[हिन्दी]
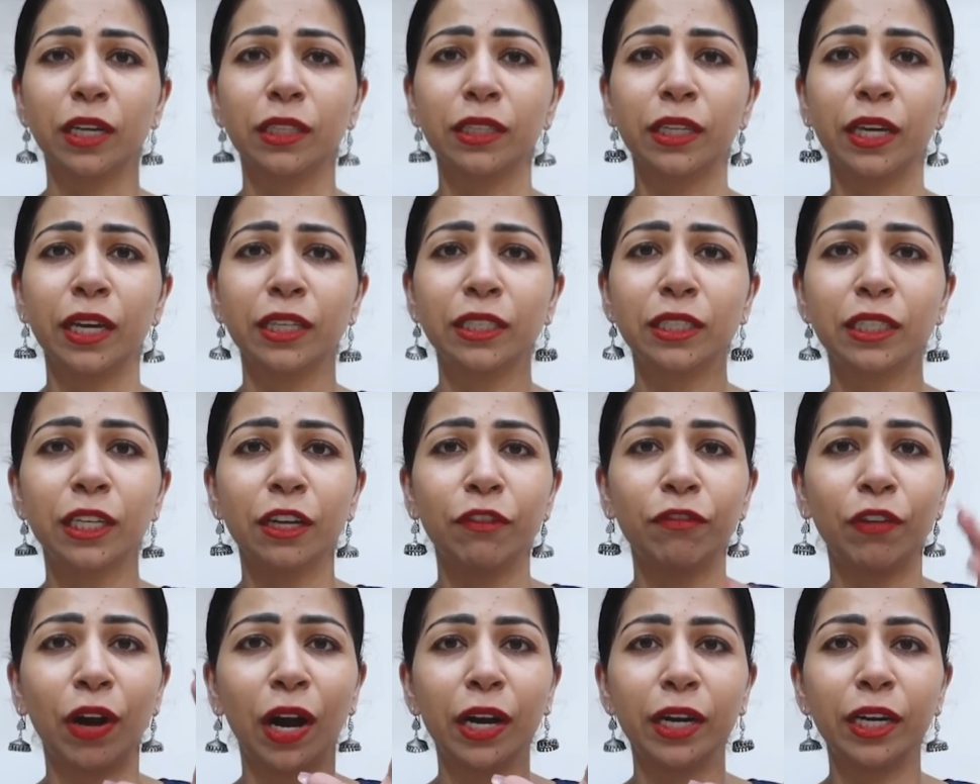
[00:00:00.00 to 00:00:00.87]
जाते हैं
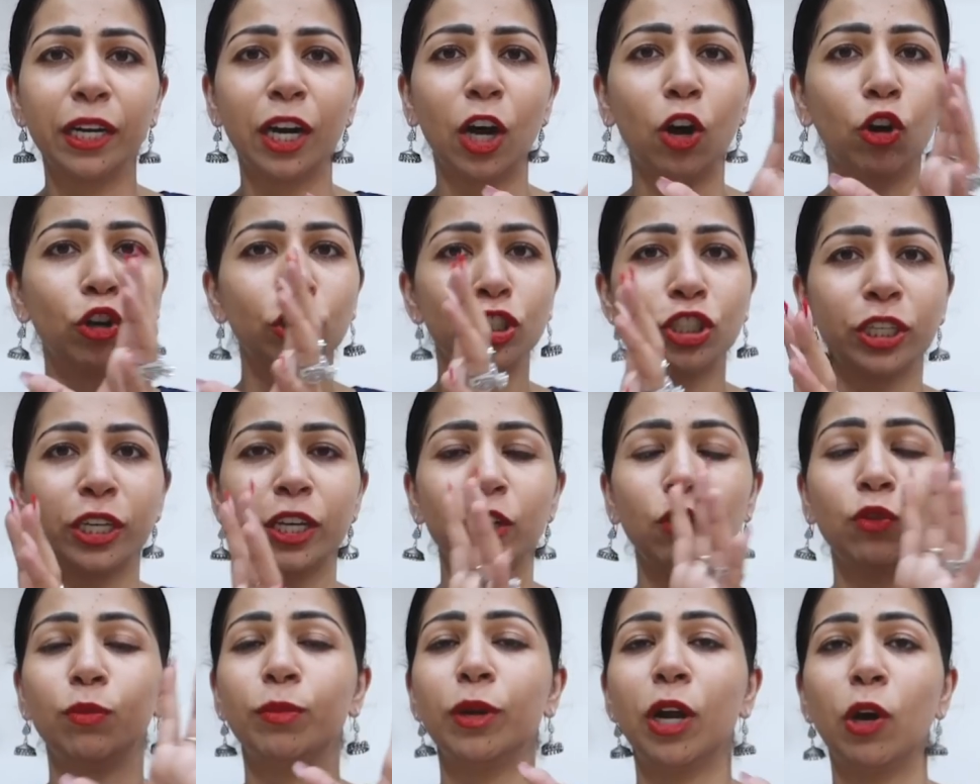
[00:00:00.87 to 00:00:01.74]
सिर्फ अंडा और
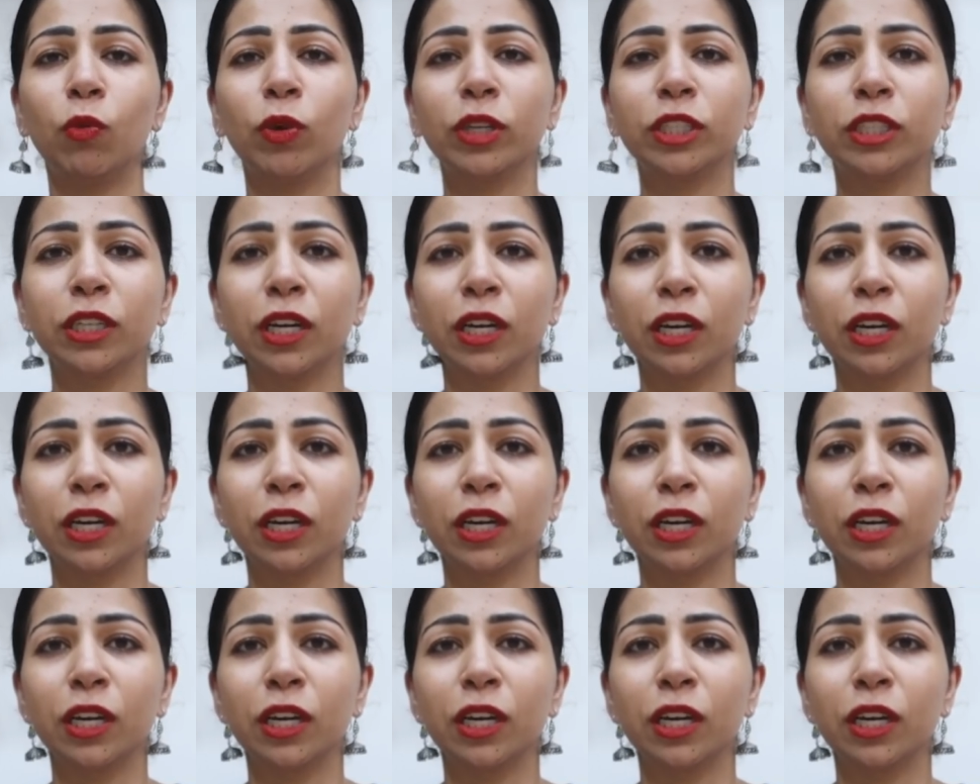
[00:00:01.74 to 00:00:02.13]
चिकन उबला हुआ